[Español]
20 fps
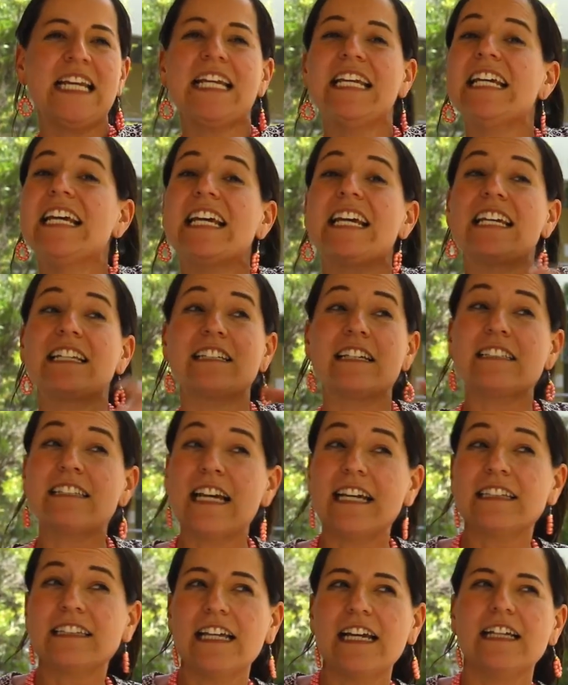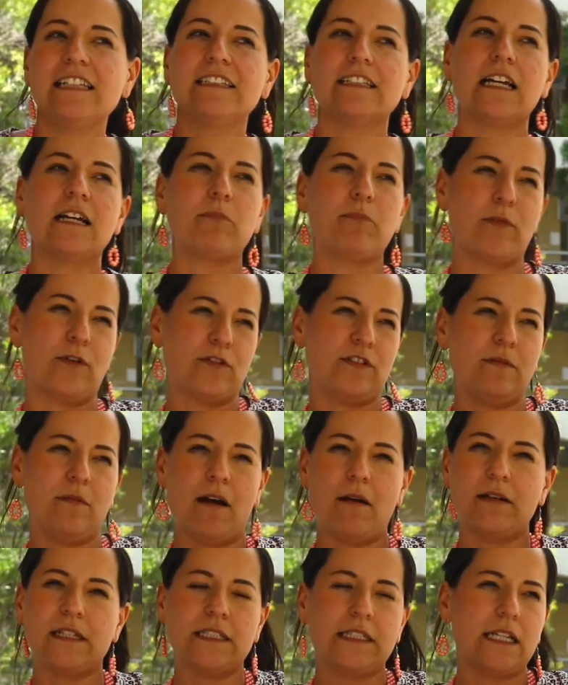Y de ese 70,
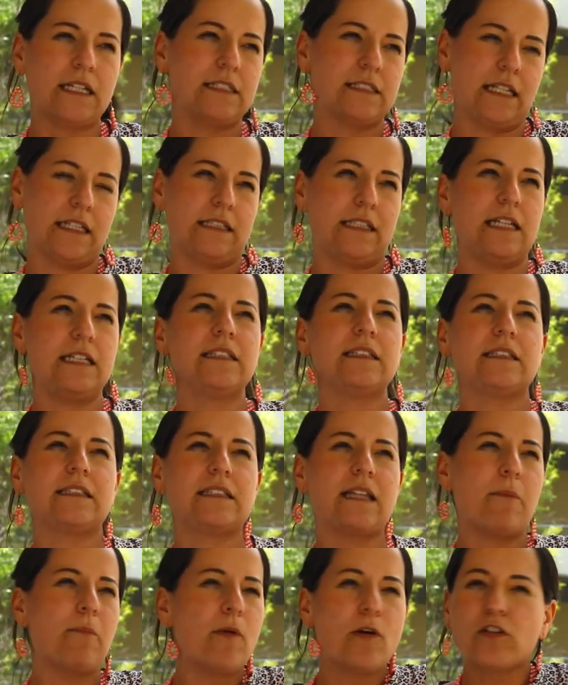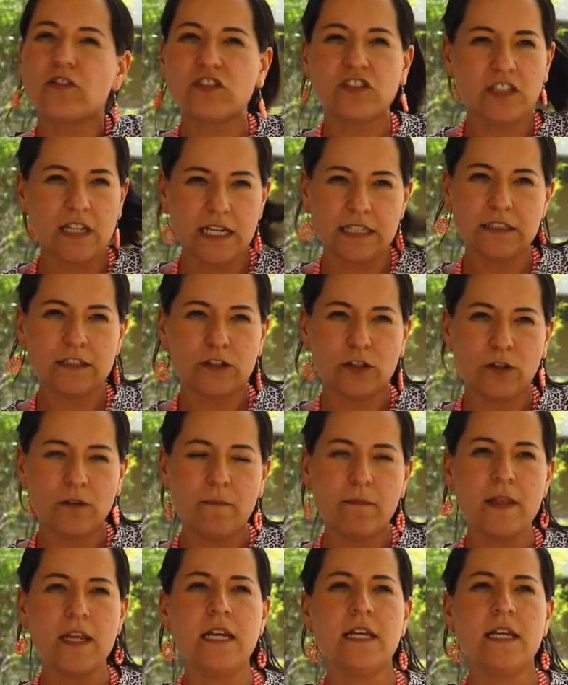aproximadamente el 70%